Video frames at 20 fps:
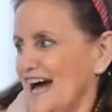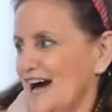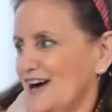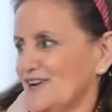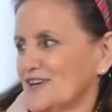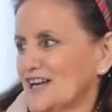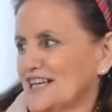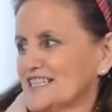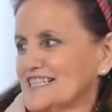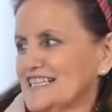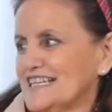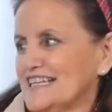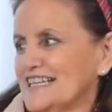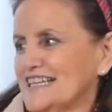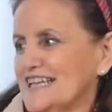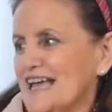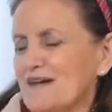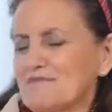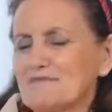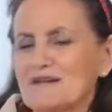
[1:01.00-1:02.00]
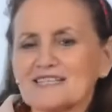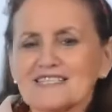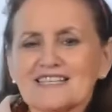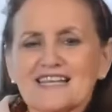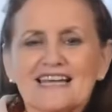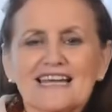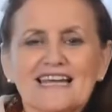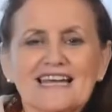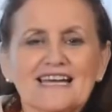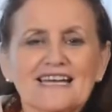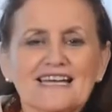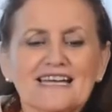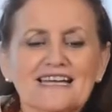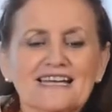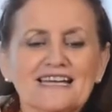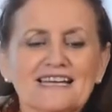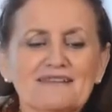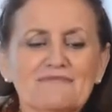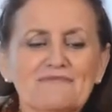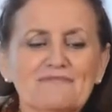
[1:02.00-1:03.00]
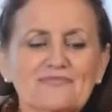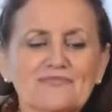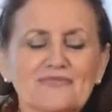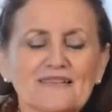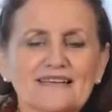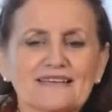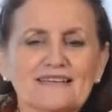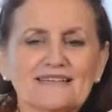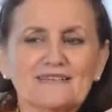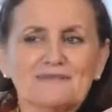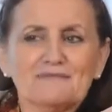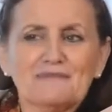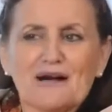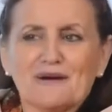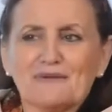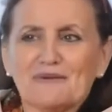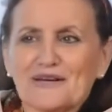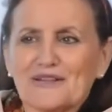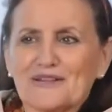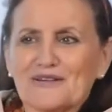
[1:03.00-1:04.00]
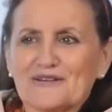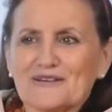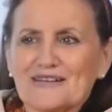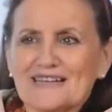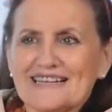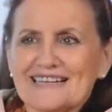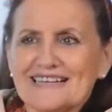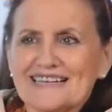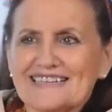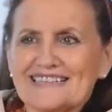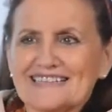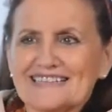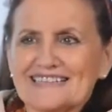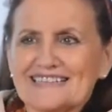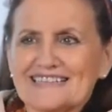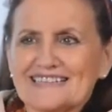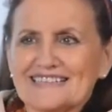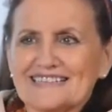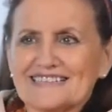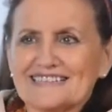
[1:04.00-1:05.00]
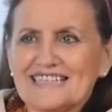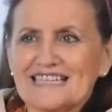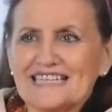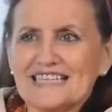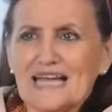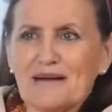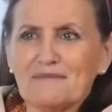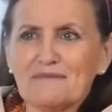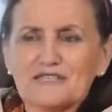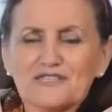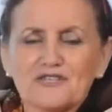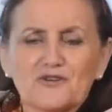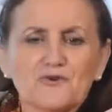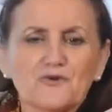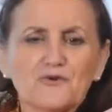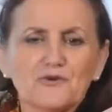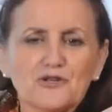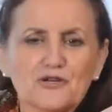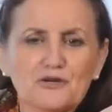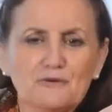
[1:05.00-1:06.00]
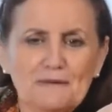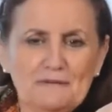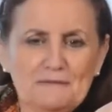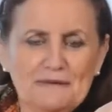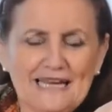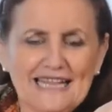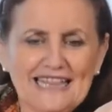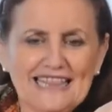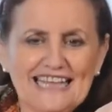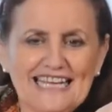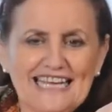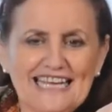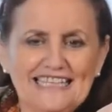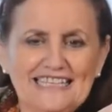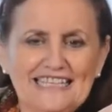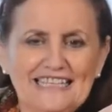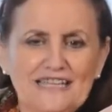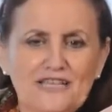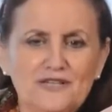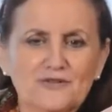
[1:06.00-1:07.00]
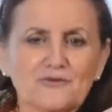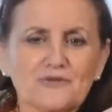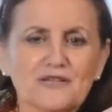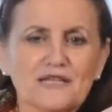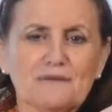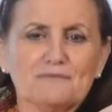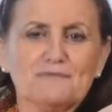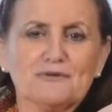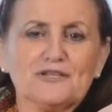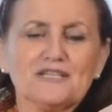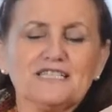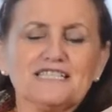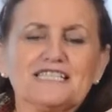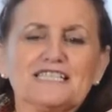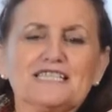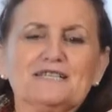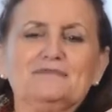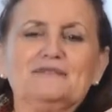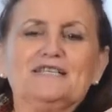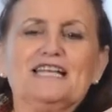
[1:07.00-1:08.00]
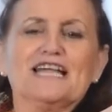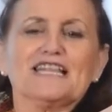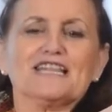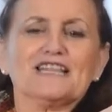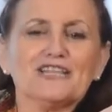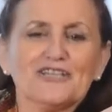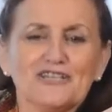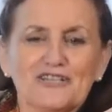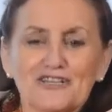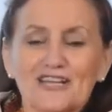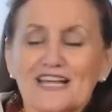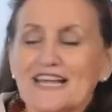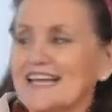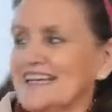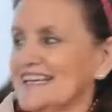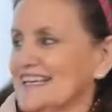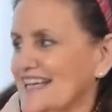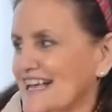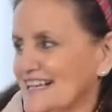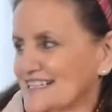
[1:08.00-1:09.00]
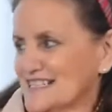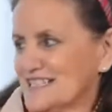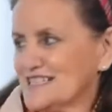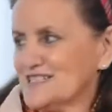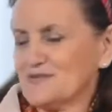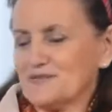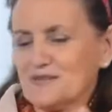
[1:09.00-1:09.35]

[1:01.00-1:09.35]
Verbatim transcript: ahora si le llamas, eh, no me acuerdo, eh, si le llamas Cuzco me parece que te denuncian por discriminación y así